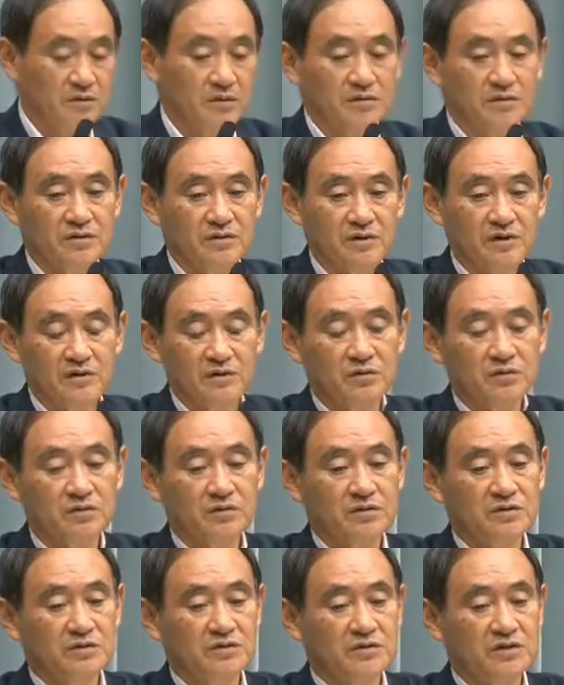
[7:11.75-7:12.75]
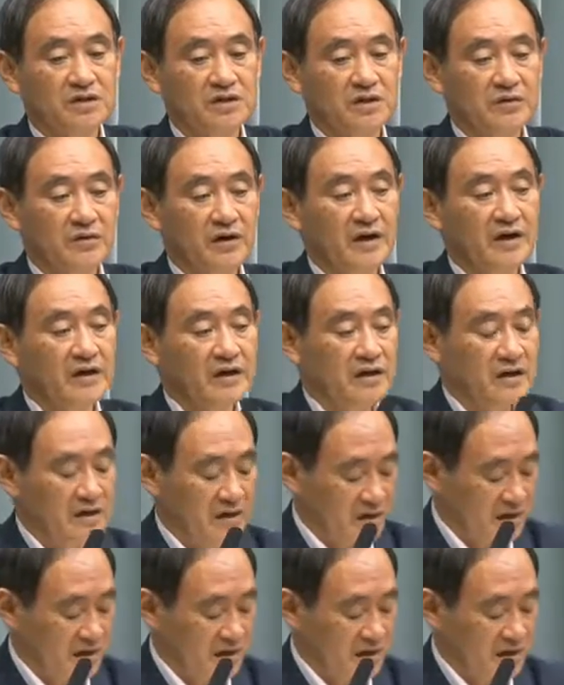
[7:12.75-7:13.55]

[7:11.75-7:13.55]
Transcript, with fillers: どうするかということについては